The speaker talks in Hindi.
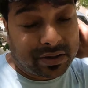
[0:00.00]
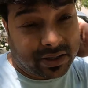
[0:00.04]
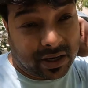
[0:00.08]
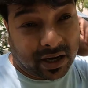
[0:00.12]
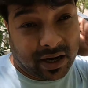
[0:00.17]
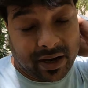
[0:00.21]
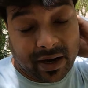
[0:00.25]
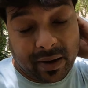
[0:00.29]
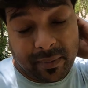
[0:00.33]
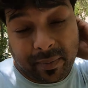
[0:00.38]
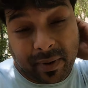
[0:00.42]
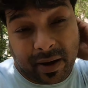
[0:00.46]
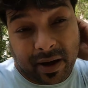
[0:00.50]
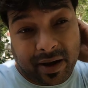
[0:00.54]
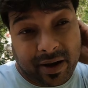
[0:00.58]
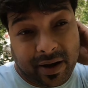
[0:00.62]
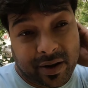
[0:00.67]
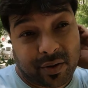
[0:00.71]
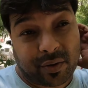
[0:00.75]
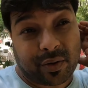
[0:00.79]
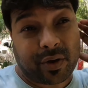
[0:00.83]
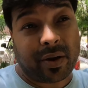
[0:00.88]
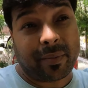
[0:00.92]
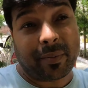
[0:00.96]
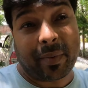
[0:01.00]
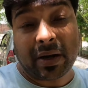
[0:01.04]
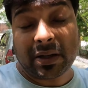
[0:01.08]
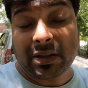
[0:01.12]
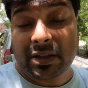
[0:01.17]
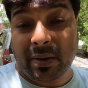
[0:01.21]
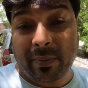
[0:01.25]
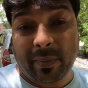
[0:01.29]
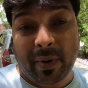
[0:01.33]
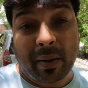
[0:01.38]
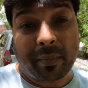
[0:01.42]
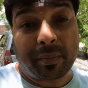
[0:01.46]
जा नहीं पा रहे क्योंकि
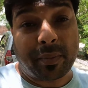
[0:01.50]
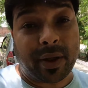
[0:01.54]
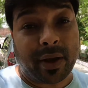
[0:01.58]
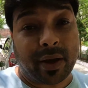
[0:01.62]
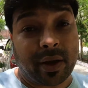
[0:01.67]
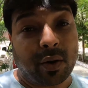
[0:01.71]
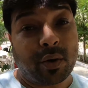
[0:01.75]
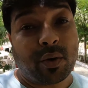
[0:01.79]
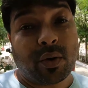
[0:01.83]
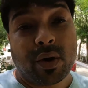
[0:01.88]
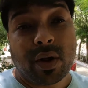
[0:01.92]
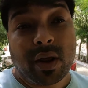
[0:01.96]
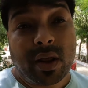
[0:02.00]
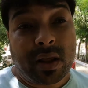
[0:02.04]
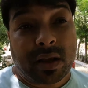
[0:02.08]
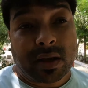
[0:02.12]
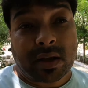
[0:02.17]
हिमाचल में आप देख रहे हो